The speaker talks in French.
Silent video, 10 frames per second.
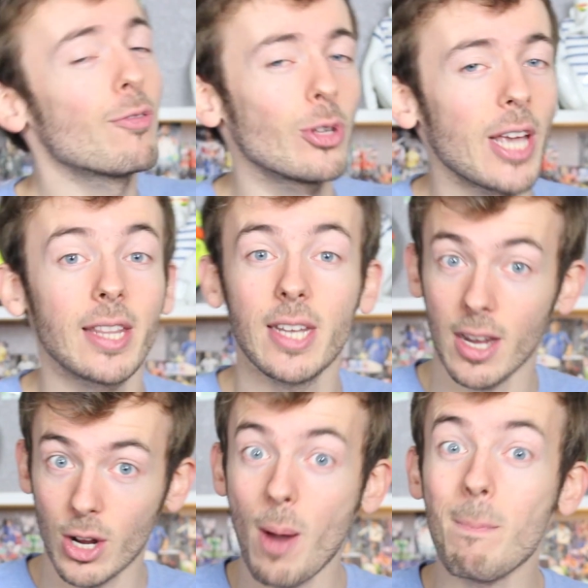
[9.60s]

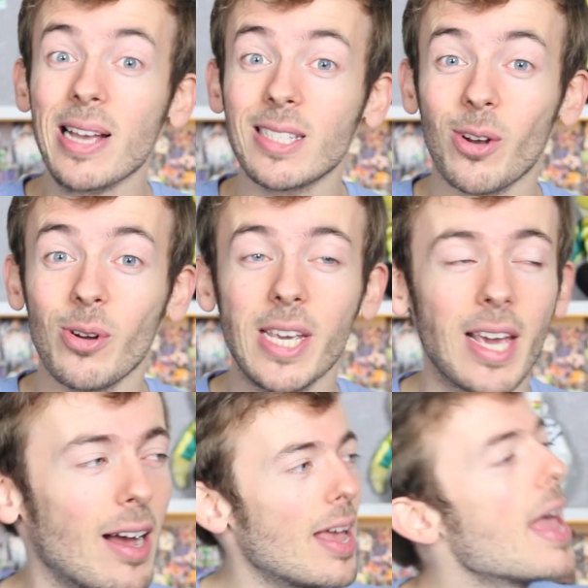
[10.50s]
avant-dernier, comme Bastien en Ligue
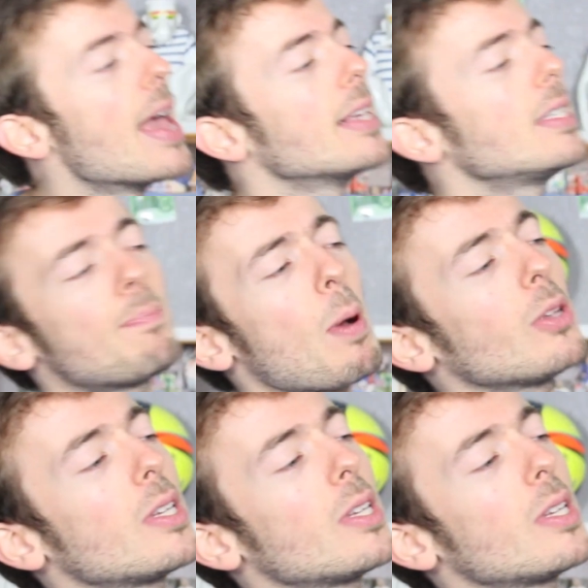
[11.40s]
1. N'hésite pas à